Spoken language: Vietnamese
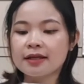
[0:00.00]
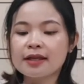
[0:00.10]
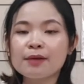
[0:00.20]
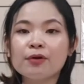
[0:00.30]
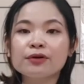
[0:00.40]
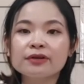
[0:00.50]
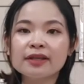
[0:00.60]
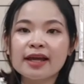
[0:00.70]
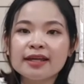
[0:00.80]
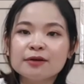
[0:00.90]
này mọi người
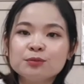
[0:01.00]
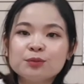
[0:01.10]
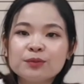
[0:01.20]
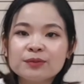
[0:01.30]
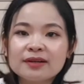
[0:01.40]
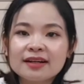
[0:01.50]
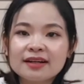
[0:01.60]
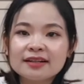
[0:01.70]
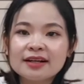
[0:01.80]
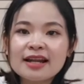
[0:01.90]
có thấy không
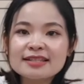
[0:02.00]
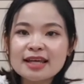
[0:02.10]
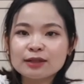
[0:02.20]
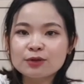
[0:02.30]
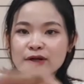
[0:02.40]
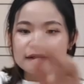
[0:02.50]
rất là sạch luôn